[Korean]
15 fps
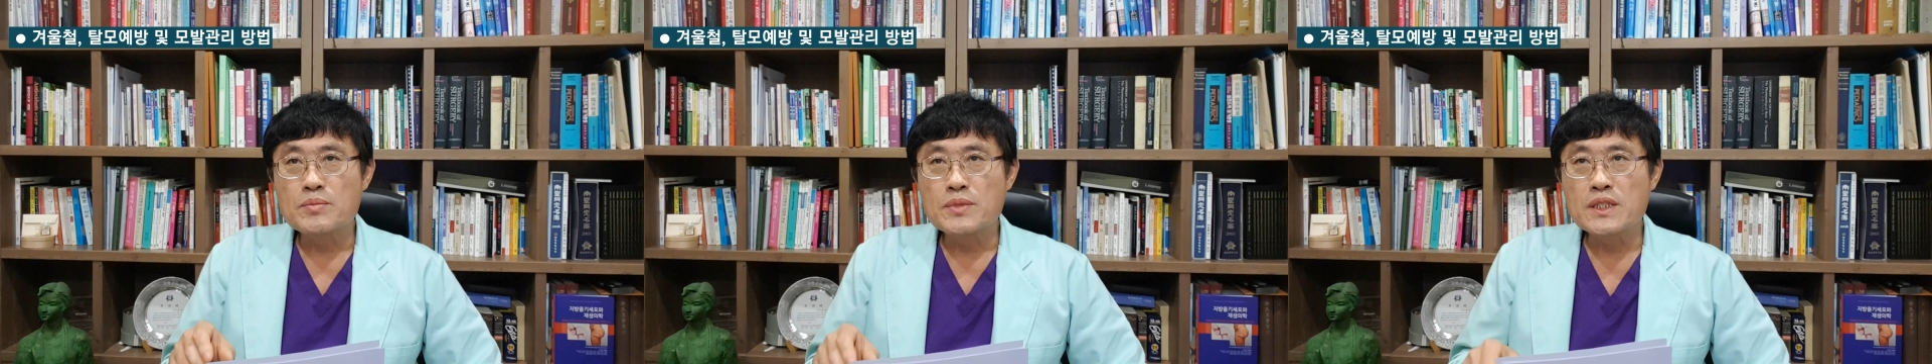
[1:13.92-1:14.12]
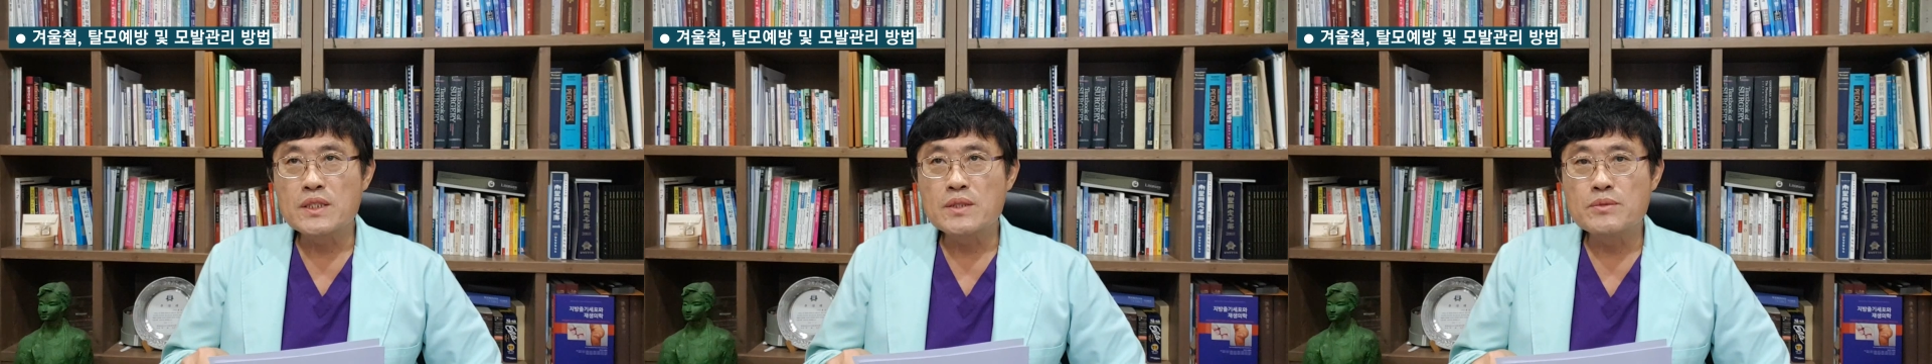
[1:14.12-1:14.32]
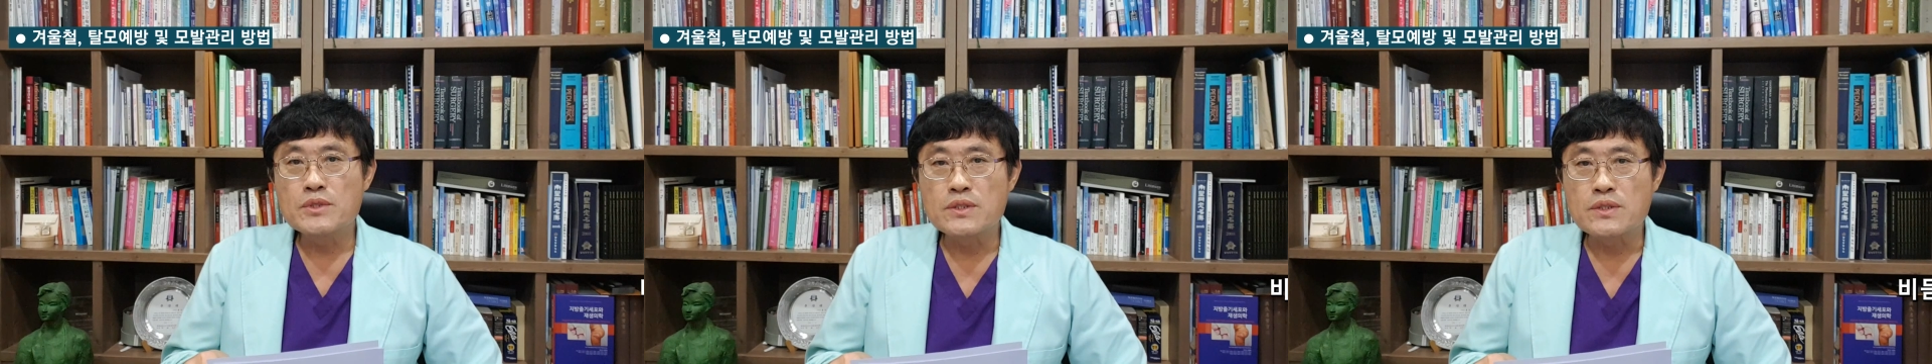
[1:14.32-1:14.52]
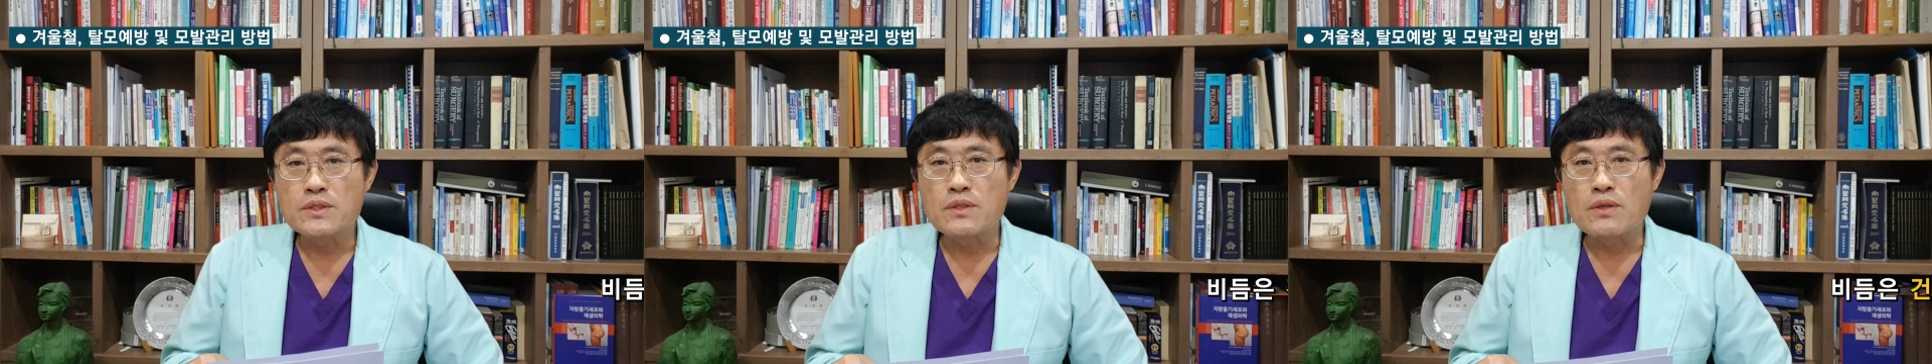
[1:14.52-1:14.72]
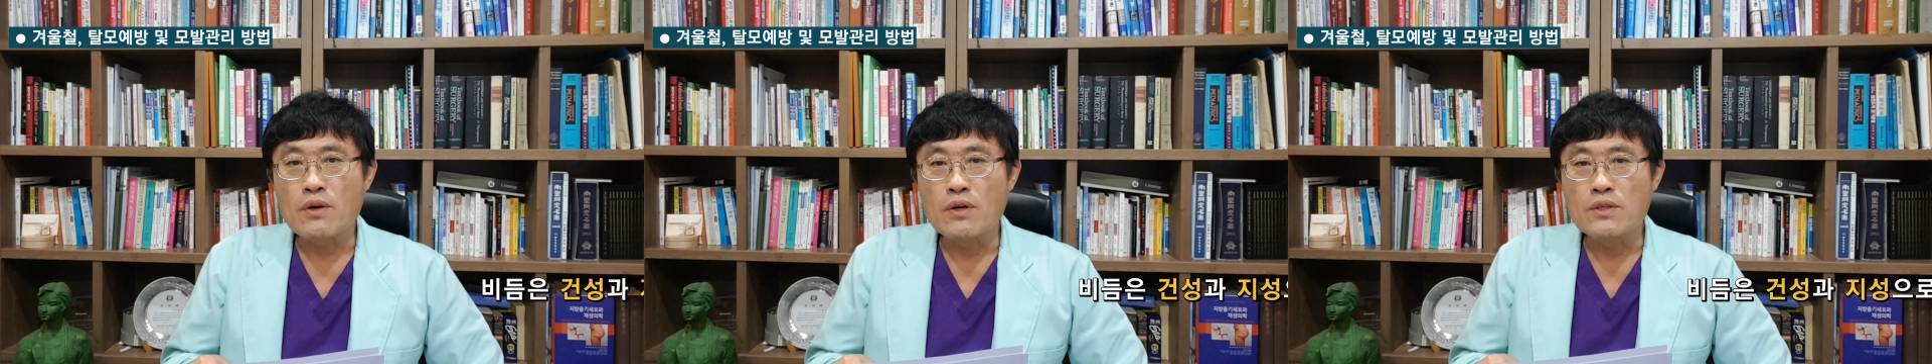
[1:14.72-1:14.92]

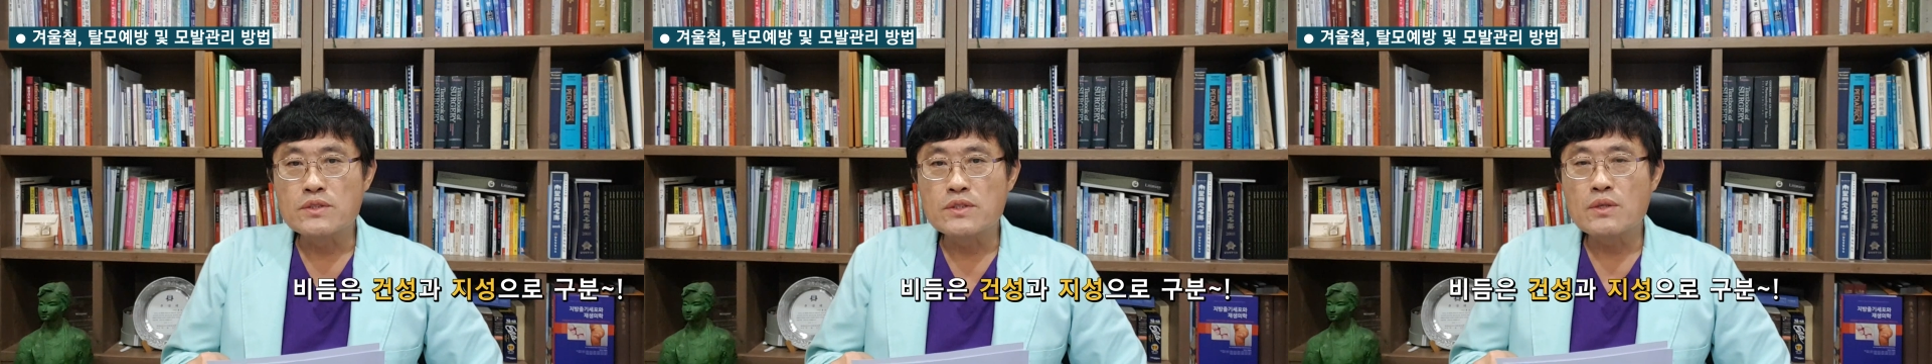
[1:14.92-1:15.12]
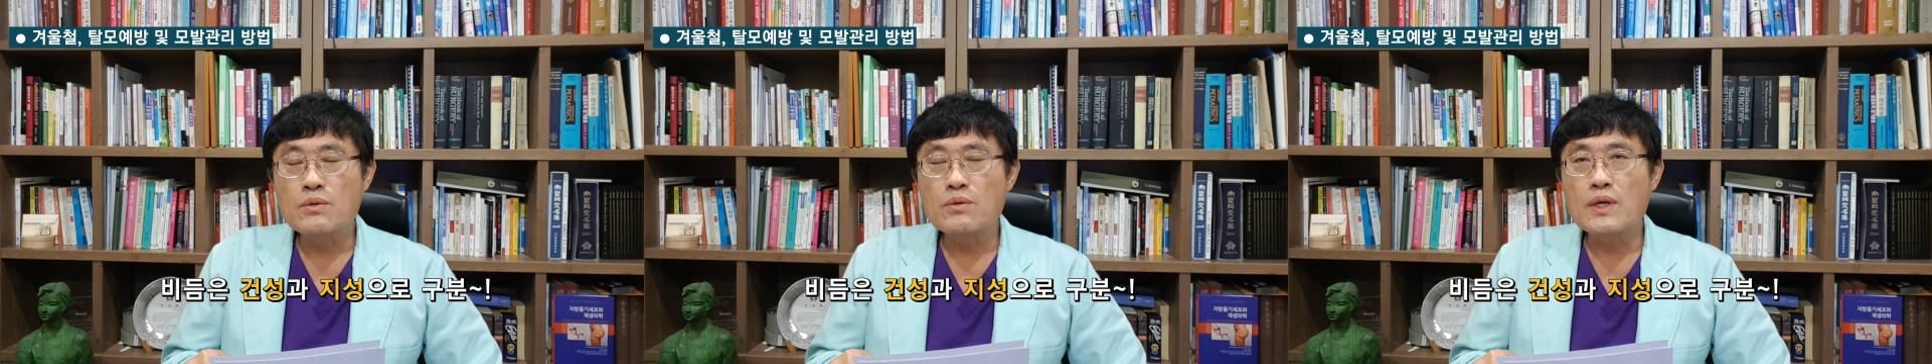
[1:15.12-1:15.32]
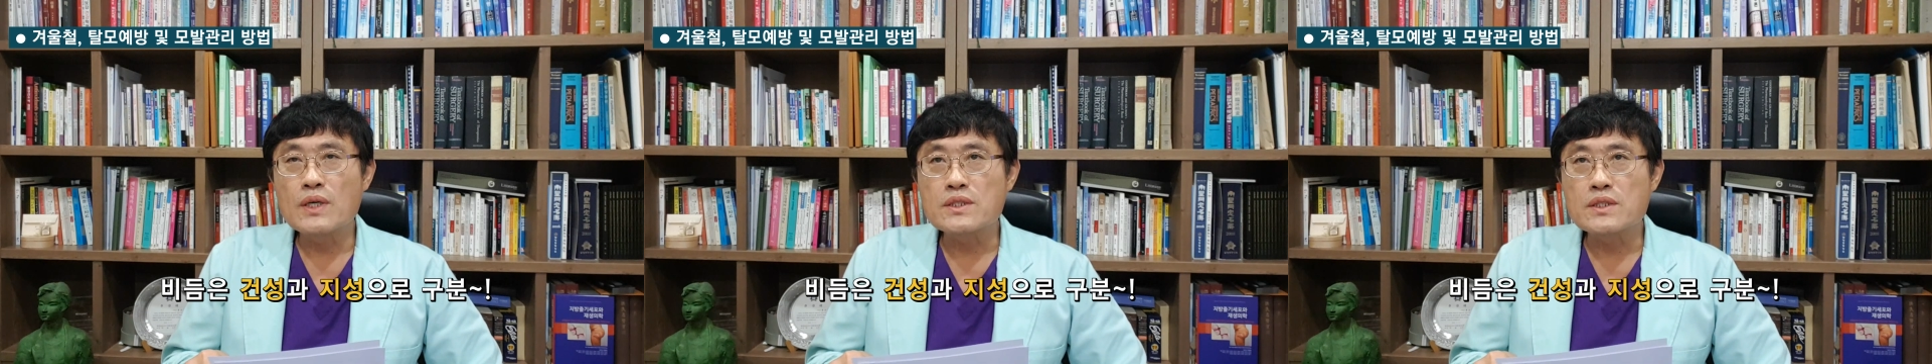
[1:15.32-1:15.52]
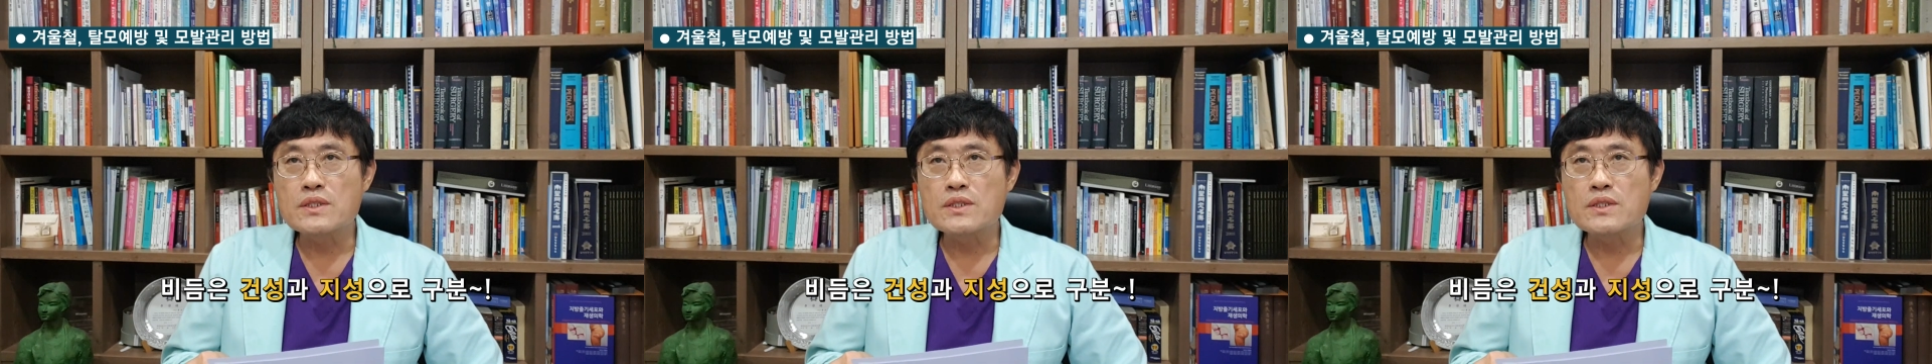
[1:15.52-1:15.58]
비듬은 건성과